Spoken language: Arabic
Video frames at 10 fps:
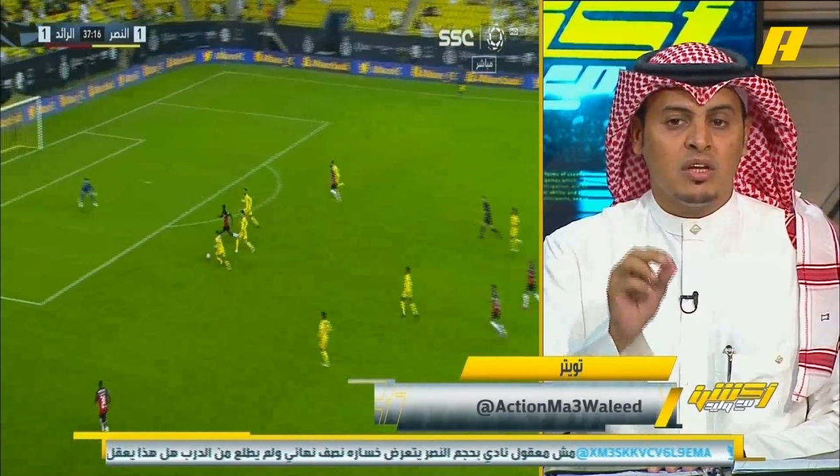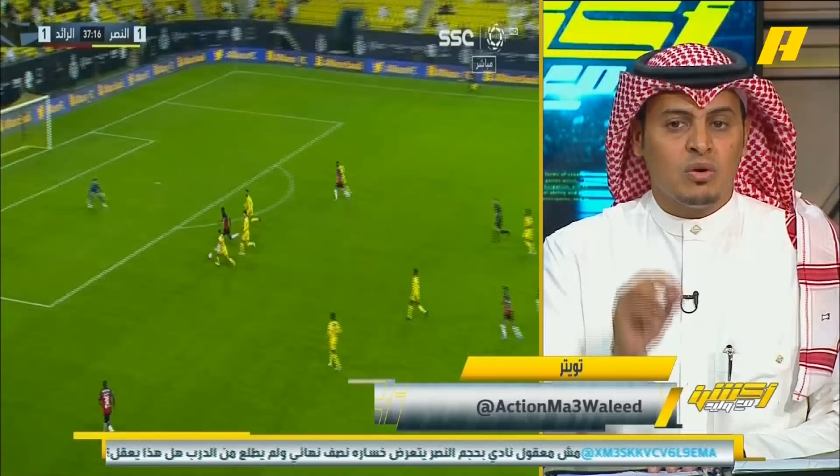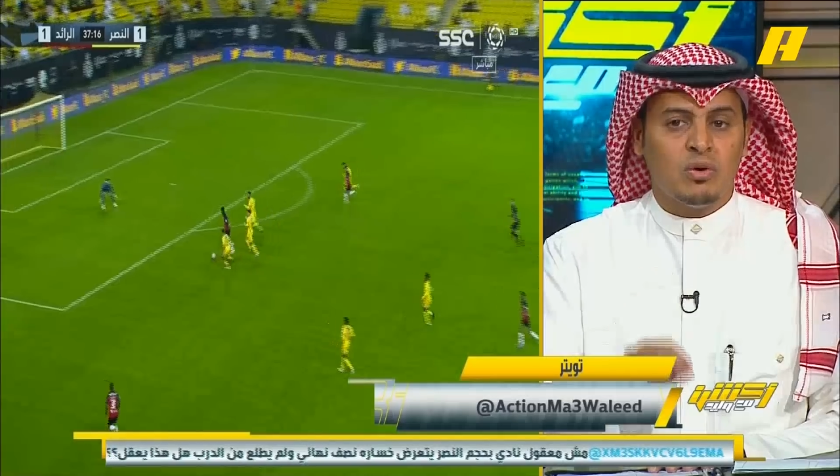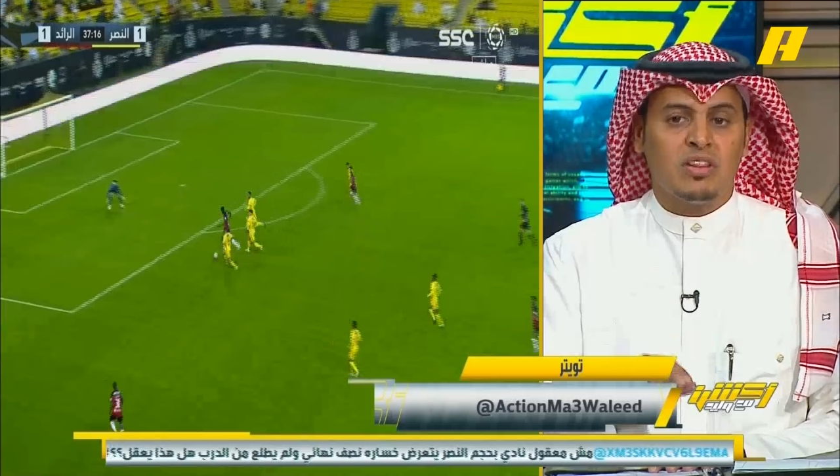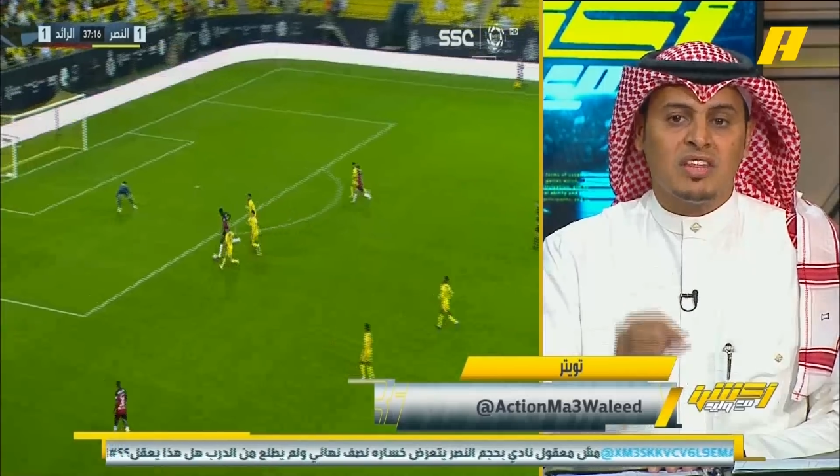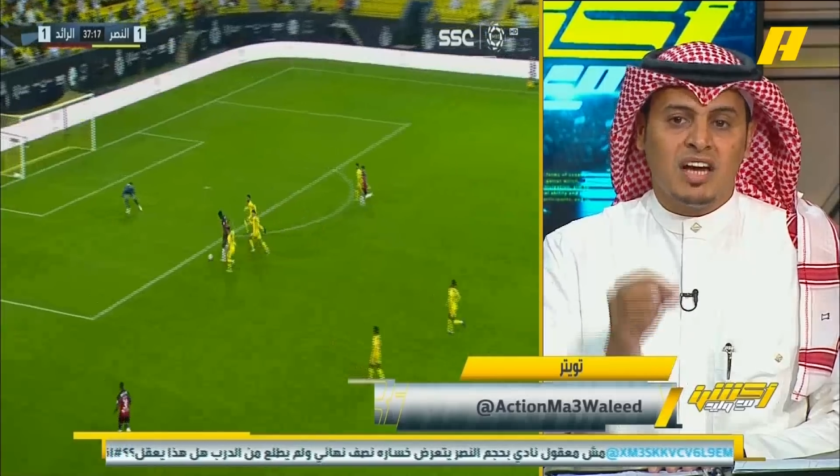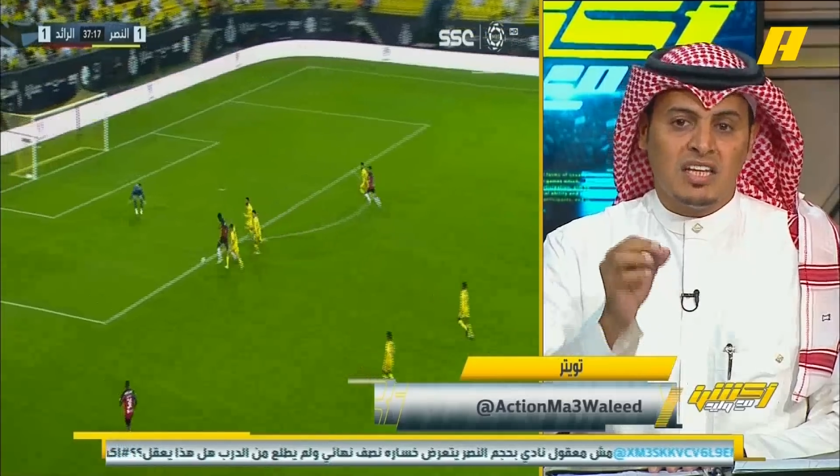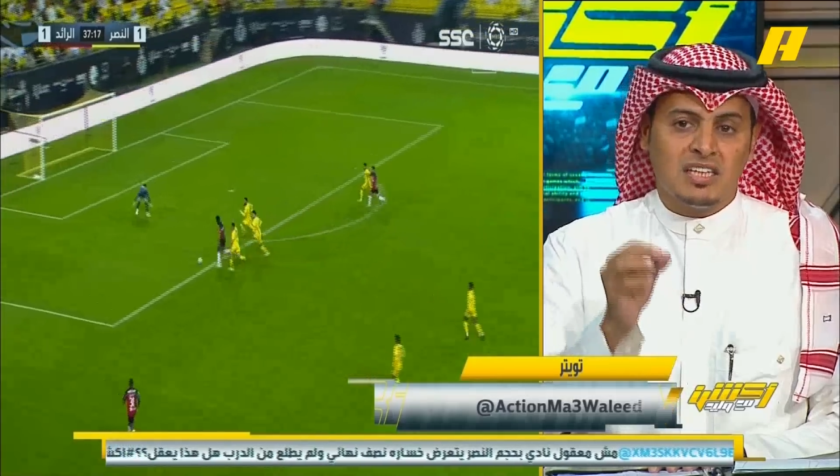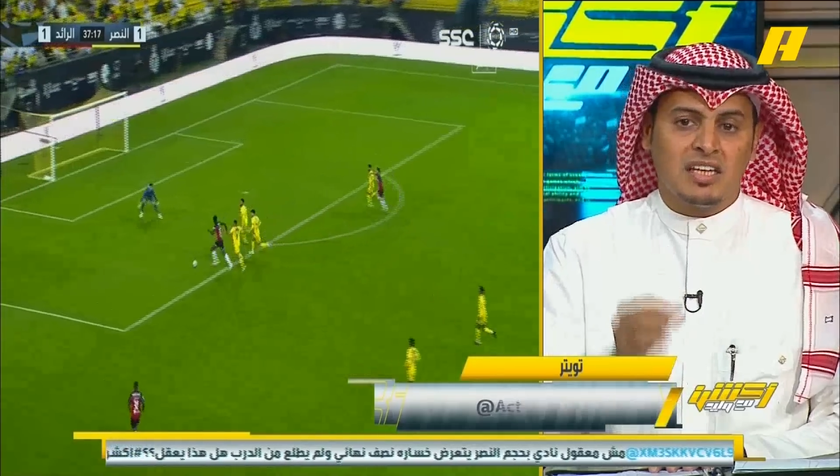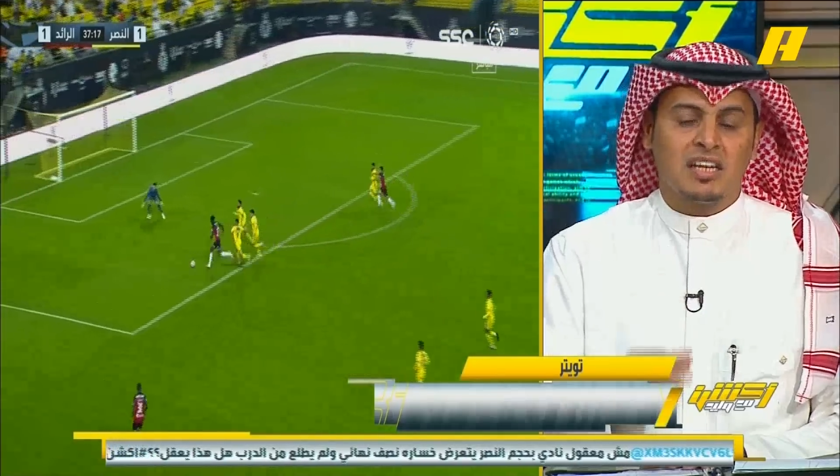
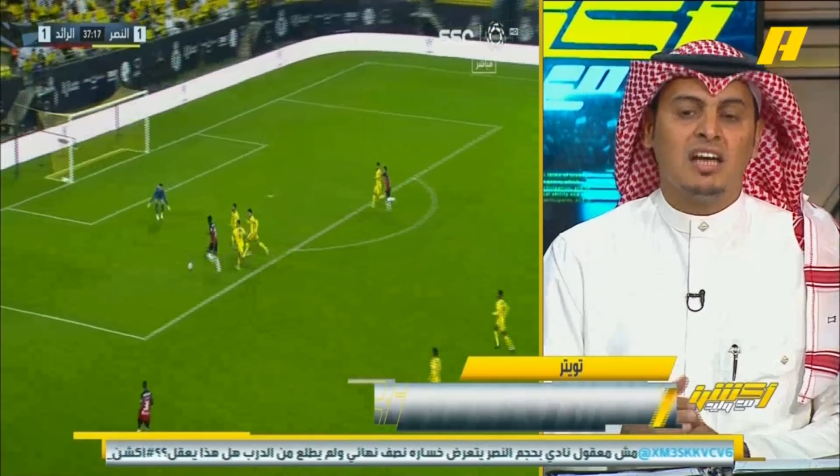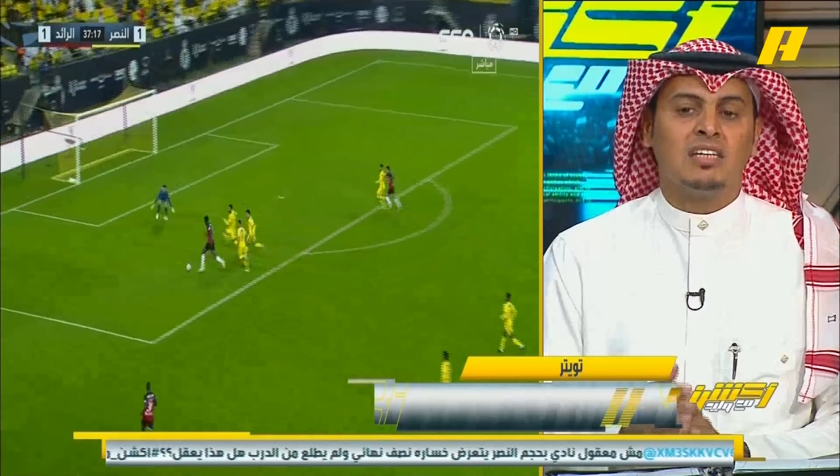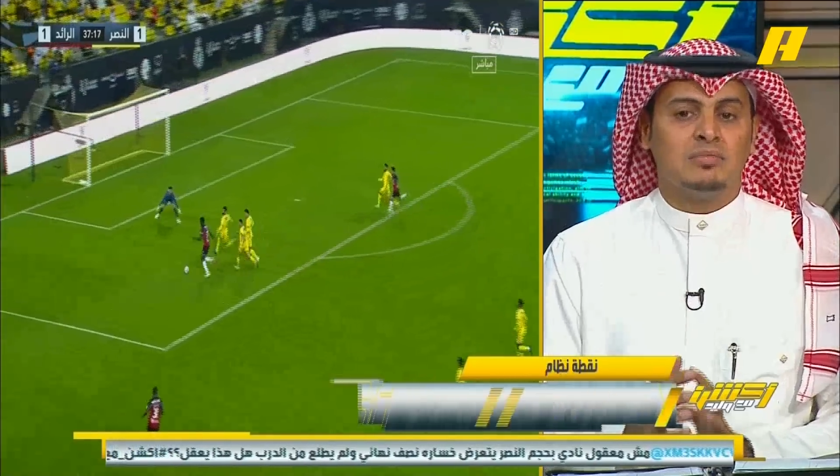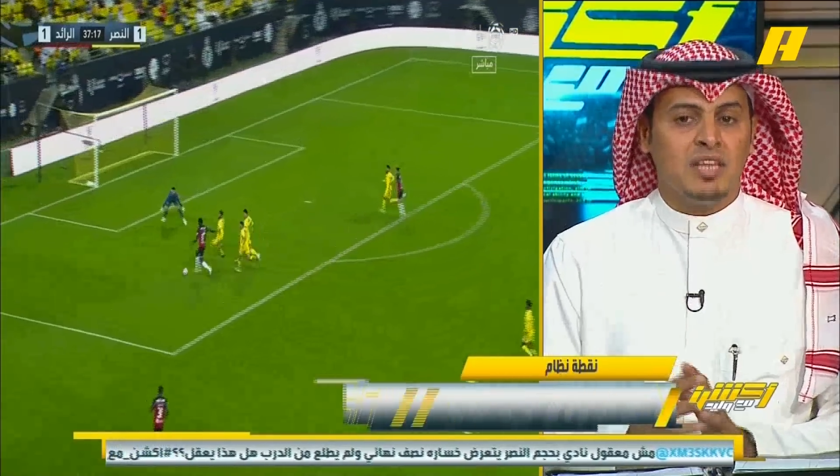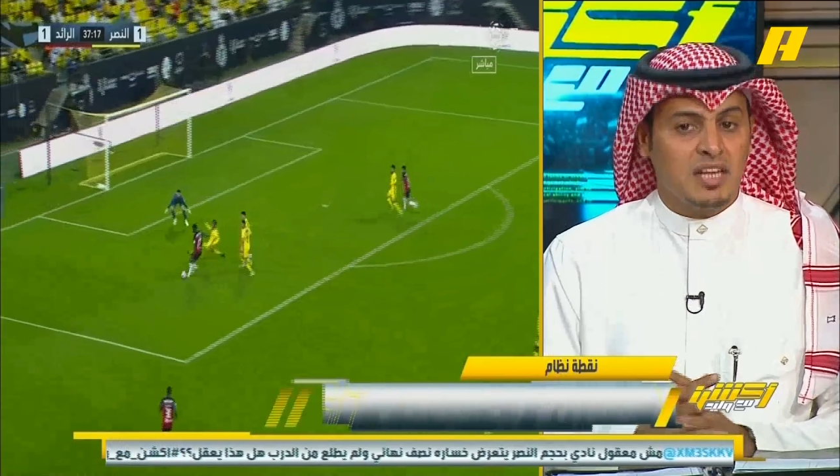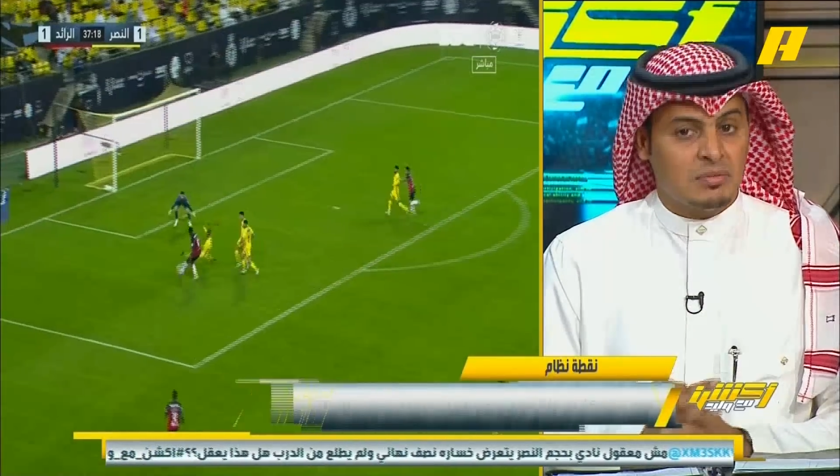وضحت ان الرائد يمتلك